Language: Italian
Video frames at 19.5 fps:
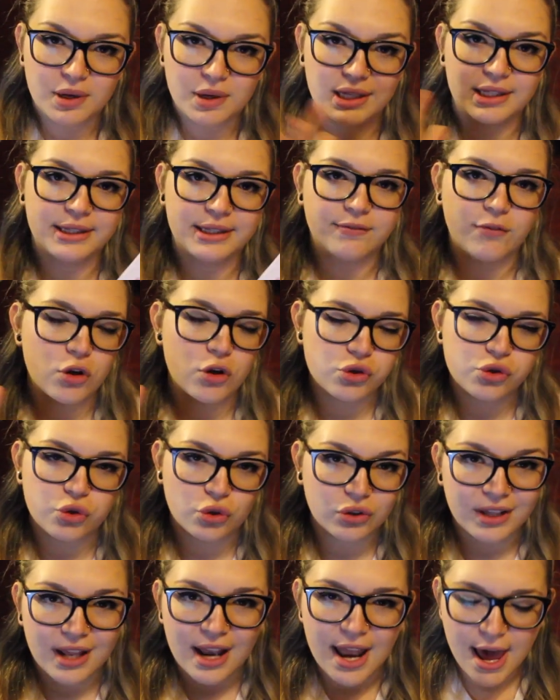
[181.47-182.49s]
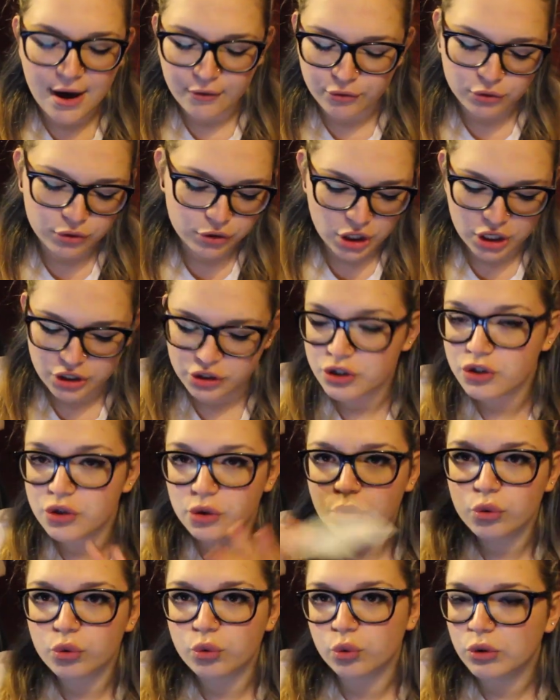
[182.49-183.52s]
per il vostro telefono, cioè, ci
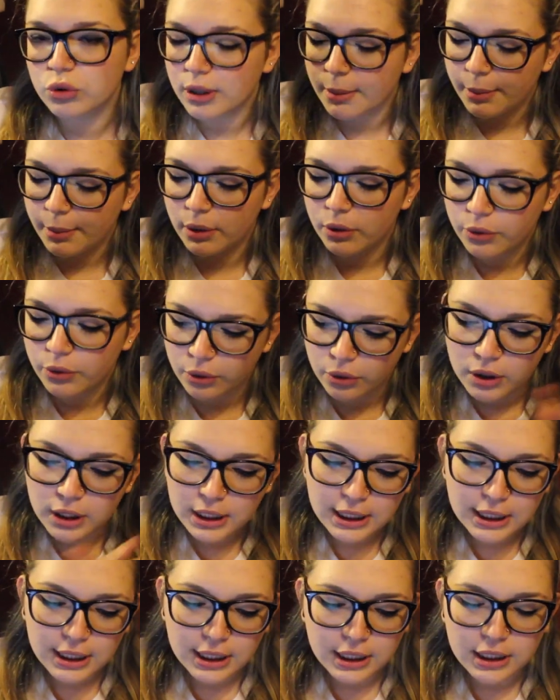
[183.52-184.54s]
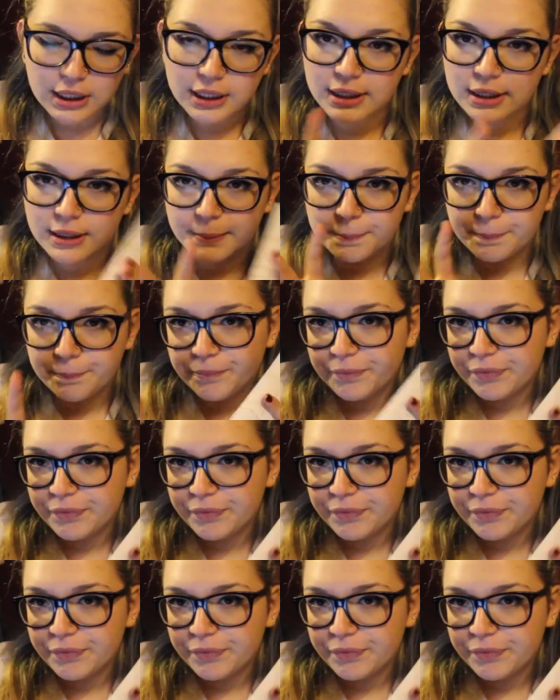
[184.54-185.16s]
sono tutte, poi loro eh,